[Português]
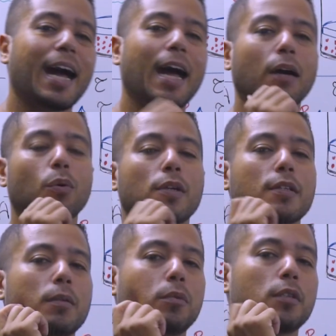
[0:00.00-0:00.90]
a
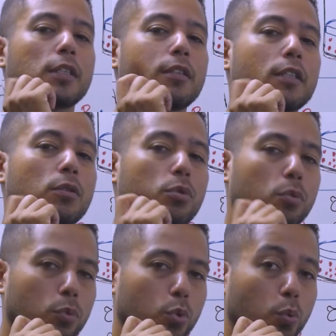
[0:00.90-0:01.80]
coisa muda de
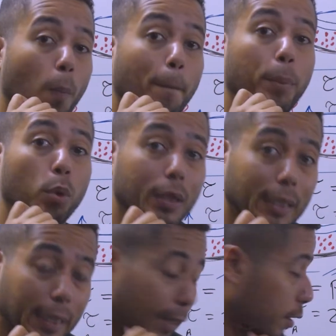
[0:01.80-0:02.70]
assunto. Por
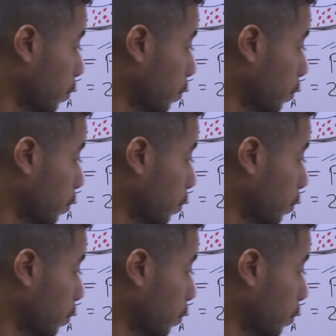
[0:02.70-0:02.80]
quê?